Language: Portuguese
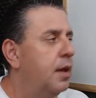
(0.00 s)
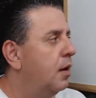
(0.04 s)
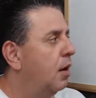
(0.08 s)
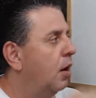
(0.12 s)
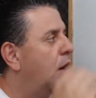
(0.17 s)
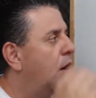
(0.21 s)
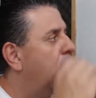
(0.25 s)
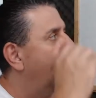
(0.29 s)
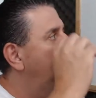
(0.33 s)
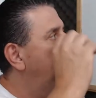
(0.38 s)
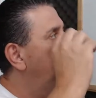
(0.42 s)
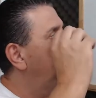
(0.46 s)

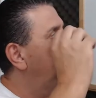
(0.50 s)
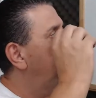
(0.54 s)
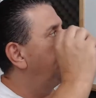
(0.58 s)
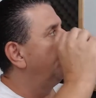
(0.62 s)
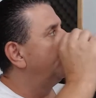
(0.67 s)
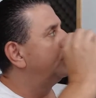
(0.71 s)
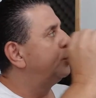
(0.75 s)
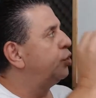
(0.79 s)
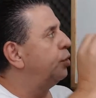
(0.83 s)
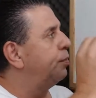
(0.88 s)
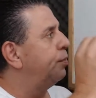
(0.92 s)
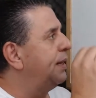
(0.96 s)
Ó, a gente
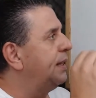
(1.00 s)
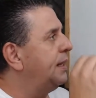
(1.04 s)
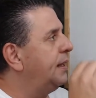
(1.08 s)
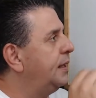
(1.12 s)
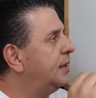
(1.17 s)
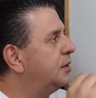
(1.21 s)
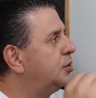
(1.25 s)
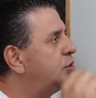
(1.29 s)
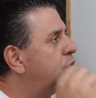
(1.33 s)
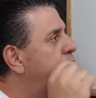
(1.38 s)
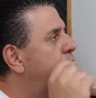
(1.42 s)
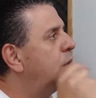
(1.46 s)
falou sobre
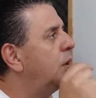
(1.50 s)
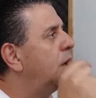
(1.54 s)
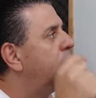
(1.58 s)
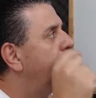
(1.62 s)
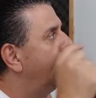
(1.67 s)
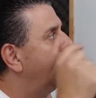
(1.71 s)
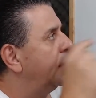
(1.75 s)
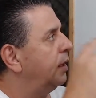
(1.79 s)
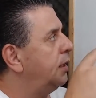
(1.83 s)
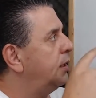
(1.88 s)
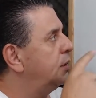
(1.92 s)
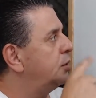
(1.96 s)
isso,
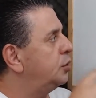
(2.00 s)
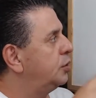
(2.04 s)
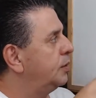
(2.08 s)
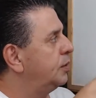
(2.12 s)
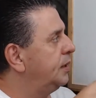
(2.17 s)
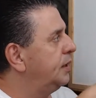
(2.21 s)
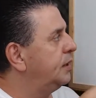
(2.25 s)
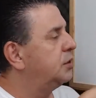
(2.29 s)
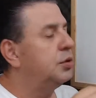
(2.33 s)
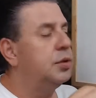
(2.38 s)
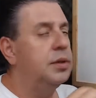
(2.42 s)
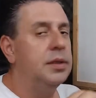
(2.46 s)
isso
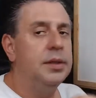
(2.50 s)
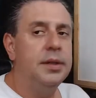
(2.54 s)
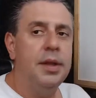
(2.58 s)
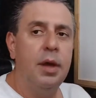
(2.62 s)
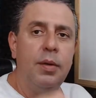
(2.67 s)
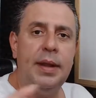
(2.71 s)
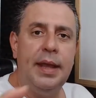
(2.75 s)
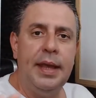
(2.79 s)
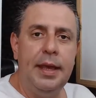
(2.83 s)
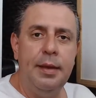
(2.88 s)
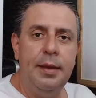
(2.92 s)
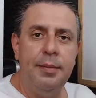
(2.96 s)
e isso.
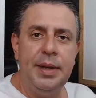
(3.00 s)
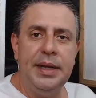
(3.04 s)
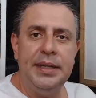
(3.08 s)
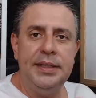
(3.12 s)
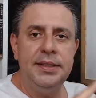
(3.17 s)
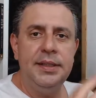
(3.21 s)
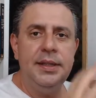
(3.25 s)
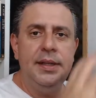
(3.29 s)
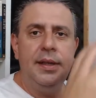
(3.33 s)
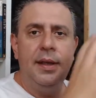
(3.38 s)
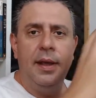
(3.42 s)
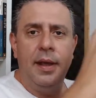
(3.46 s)
Então
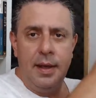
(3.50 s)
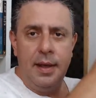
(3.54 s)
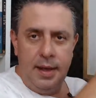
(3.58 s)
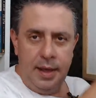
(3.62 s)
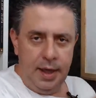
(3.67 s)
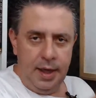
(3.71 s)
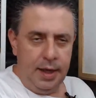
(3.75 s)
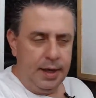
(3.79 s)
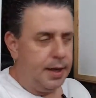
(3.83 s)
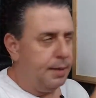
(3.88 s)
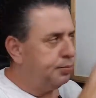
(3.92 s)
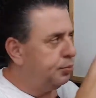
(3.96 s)
lembrem-se,
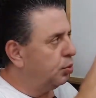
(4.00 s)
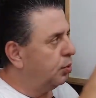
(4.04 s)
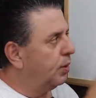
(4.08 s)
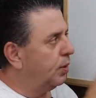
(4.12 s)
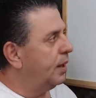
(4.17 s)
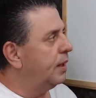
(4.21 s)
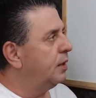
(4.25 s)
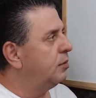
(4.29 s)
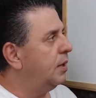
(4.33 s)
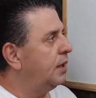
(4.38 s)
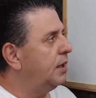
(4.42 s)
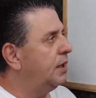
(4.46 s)

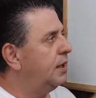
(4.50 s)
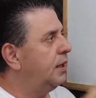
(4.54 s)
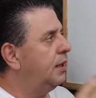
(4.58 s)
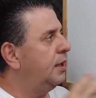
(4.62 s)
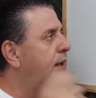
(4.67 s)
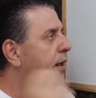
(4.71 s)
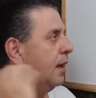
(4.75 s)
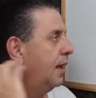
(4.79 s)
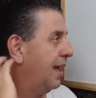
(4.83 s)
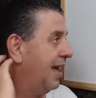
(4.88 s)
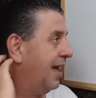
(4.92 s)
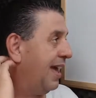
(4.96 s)
recapitulando
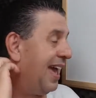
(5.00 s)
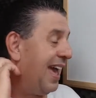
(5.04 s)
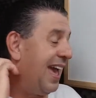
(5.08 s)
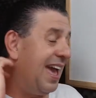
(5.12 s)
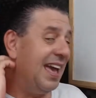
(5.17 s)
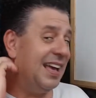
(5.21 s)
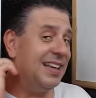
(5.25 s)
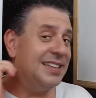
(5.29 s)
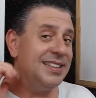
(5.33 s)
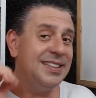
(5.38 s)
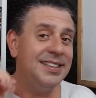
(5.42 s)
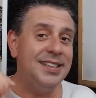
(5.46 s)
aqui,
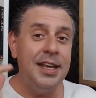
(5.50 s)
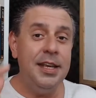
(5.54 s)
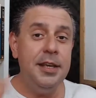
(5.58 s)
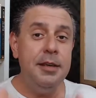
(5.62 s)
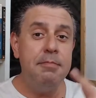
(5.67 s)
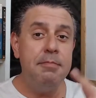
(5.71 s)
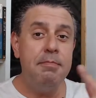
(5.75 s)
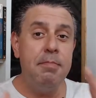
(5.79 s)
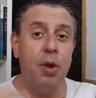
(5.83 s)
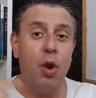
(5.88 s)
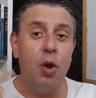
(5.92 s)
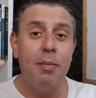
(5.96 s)
essa
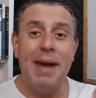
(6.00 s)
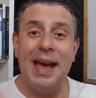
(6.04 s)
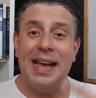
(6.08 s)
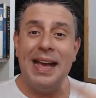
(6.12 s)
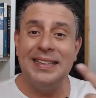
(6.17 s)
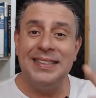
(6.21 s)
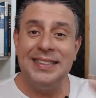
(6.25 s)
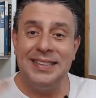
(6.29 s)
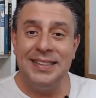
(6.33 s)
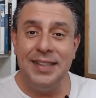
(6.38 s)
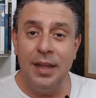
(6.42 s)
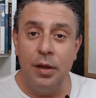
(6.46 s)

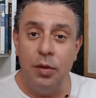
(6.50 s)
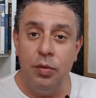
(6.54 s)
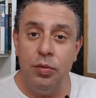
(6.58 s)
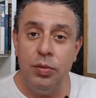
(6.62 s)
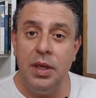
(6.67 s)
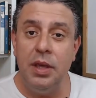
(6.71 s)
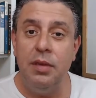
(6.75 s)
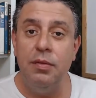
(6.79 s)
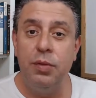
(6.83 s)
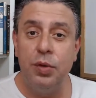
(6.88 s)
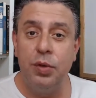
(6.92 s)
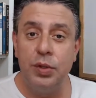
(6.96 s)
embromação
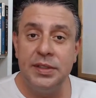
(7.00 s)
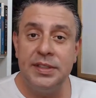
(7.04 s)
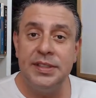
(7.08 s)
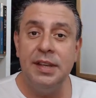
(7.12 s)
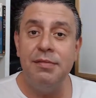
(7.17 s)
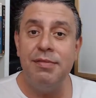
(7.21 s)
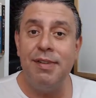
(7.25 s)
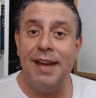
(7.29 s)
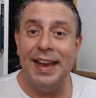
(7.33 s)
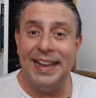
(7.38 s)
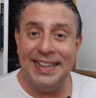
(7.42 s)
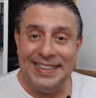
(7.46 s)
que você
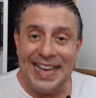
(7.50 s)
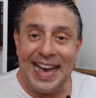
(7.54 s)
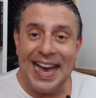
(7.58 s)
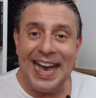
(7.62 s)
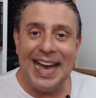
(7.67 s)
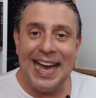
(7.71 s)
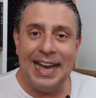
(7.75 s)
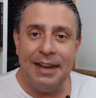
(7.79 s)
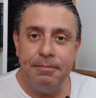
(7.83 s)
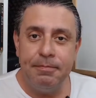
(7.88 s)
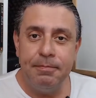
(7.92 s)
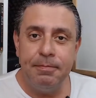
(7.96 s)
vai
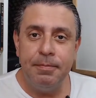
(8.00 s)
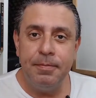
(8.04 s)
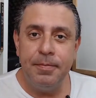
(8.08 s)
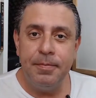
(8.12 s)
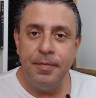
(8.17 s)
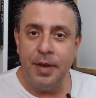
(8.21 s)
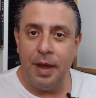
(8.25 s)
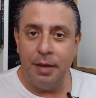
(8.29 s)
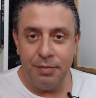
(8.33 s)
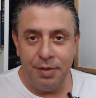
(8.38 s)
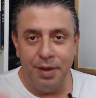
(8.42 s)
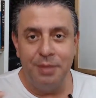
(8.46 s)
dar,
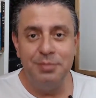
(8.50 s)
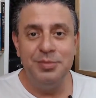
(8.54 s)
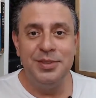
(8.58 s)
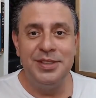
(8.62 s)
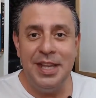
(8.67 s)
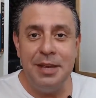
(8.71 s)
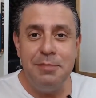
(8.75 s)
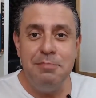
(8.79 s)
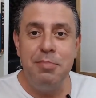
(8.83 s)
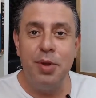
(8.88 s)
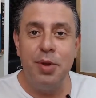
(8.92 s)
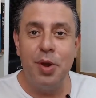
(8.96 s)
vamos
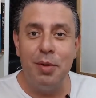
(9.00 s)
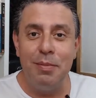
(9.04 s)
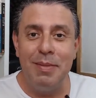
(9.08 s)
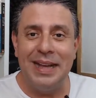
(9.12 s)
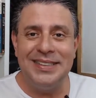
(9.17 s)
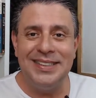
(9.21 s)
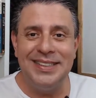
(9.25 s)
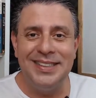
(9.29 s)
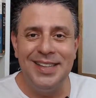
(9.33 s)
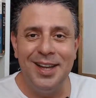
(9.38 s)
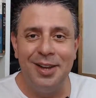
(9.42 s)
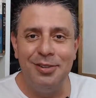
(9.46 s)
dizer
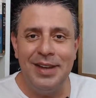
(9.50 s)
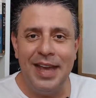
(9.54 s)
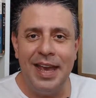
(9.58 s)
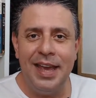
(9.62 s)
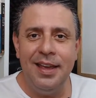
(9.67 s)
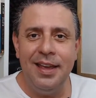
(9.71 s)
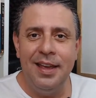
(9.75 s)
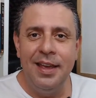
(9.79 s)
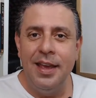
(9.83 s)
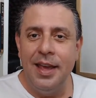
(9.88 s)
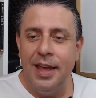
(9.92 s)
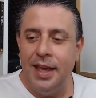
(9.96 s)
embromação,
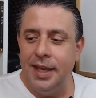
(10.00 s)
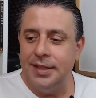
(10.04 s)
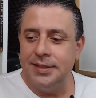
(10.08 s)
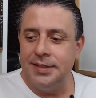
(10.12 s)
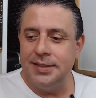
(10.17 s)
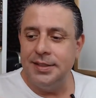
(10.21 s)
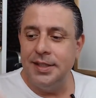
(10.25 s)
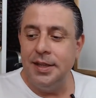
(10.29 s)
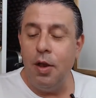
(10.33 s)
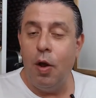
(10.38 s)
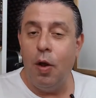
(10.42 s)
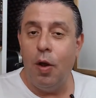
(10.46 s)
né?
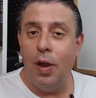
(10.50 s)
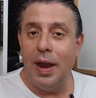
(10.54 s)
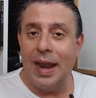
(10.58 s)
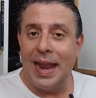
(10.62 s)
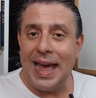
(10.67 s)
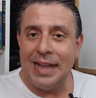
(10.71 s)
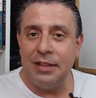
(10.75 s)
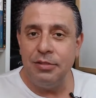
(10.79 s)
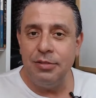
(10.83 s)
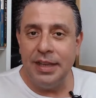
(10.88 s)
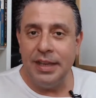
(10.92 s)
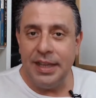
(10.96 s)
Esse
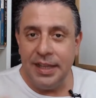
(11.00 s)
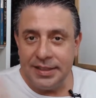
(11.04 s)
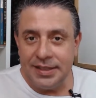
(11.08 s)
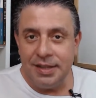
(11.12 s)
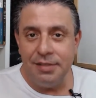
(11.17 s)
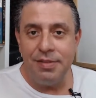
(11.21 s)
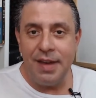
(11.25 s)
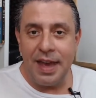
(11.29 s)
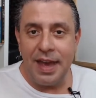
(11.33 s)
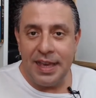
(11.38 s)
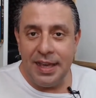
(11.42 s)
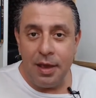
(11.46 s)
enrolado aí que você
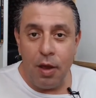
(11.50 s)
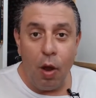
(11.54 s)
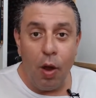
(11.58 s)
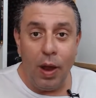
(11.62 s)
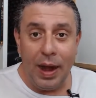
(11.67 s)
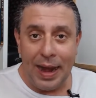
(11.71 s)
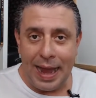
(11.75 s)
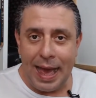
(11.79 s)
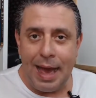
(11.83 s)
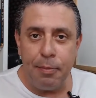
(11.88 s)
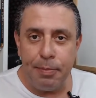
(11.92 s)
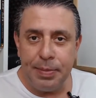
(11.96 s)
vai
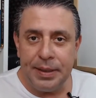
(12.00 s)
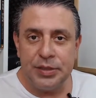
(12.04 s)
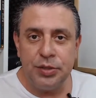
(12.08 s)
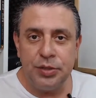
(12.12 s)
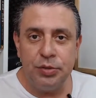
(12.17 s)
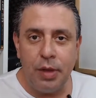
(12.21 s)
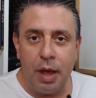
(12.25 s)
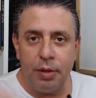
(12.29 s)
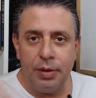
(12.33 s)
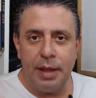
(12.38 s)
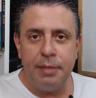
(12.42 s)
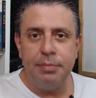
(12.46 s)
enrolar o
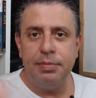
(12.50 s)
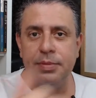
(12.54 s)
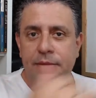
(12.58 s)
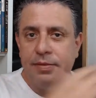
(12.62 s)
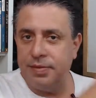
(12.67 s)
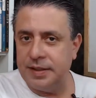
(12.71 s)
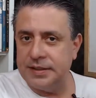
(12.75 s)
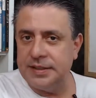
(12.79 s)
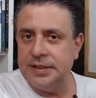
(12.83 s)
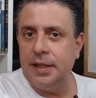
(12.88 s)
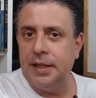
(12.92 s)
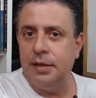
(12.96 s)
pessoal, né?
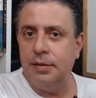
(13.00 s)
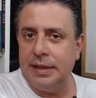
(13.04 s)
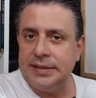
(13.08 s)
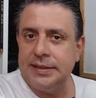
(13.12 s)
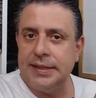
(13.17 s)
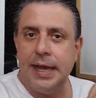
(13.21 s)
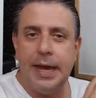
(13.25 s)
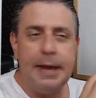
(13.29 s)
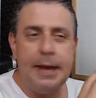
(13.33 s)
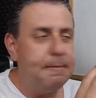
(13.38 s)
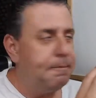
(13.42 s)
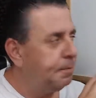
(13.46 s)
Fazendo
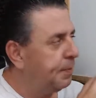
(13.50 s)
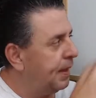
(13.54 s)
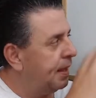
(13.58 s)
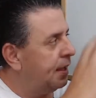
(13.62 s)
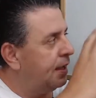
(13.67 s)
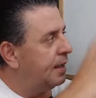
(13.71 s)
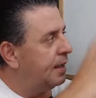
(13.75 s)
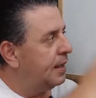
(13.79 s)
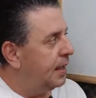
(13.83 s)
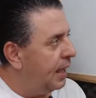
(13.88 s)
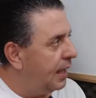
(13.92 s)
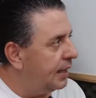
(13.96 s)
essa
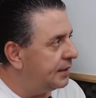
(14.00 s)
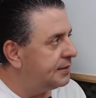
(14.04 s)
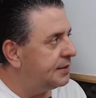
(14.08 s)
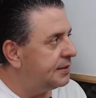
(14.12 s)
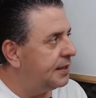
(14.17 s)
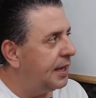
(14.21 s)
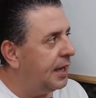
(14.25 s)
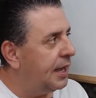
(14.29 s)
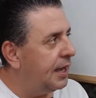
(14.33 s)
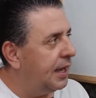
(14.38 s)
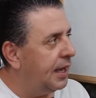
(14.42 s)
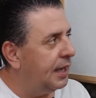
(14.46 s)

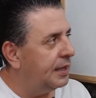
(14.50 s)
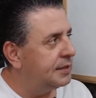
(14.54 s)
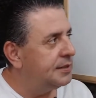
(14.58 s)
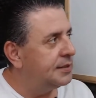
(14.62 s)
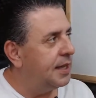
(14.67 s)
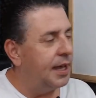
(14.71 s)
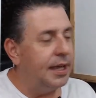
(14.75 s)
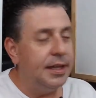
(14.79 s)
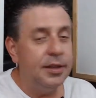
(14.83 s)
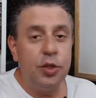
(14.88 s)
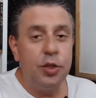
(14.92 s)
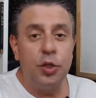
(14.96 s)
essa,
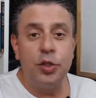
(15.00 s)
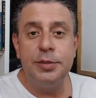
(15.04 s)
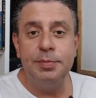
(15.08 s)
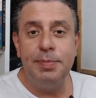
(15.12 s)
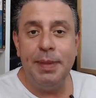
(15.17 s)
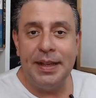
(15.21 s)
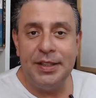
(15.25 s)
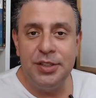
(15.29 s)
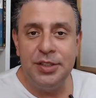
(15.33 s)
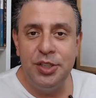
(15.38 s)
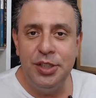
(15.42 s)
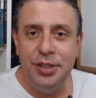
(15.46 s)
essa
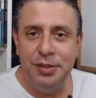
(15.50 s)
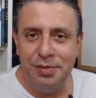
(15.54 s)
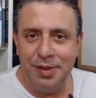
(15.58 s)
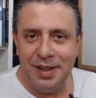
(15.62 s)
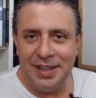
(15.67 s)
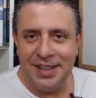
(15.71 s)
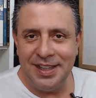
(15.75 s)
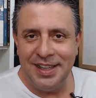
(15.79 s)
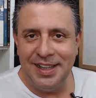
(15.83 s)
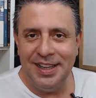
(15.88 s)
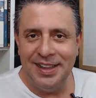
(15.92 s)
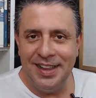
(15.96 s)
retrospectiva
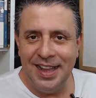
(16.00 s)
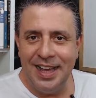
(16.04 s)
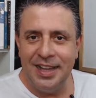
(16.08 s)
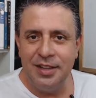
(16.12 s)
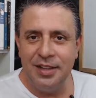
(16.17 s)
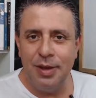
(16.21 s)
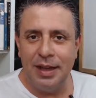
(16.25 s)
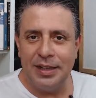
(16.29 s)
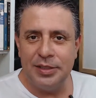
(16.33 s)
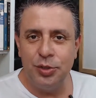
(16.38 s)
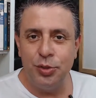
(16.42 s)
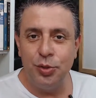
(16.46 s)
aqui né,
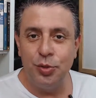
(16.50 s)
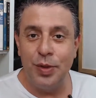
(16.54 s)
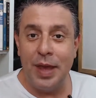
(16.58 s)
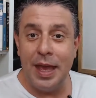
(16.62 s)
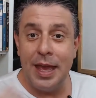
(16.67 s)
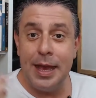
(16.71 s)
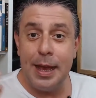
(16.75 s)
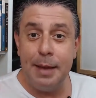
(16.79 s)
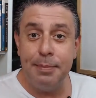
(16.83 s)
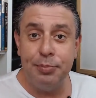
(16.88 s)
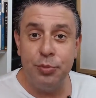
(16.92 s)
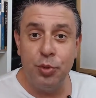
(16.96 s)
do assunto,
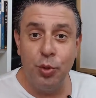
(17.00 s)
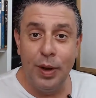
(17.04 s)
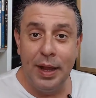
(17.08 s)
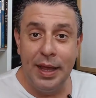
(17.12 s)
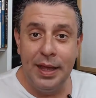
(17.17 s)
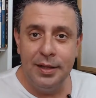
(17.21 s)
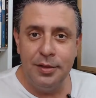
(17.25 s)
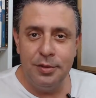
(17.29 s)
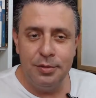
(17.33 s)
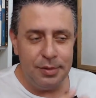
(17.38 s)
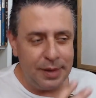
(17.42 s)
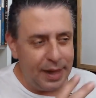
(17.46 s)

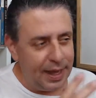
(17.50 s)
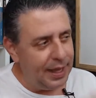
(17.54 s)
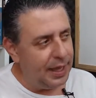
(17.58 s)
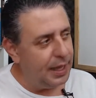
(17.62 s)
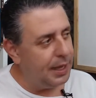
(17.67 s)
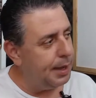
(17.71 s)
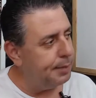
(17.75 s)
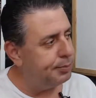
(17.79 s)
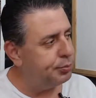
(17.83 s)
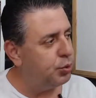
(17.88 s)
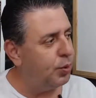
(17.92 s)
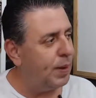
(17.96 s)
recapitulando, né?
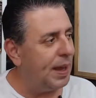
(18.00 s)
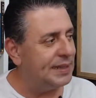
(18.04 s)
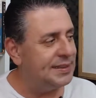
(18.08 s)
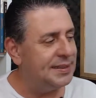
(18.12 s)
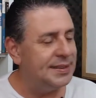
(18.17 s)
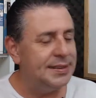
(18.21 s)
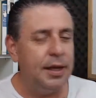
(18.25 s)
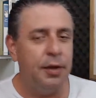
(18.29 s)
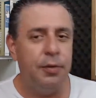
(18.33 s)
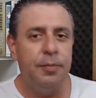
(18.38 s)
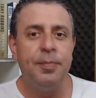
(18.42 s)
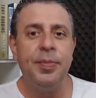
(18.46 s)

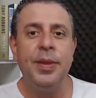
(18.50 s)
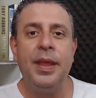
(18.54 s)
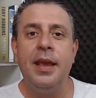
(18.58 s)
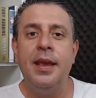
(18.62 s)
Recapitulação.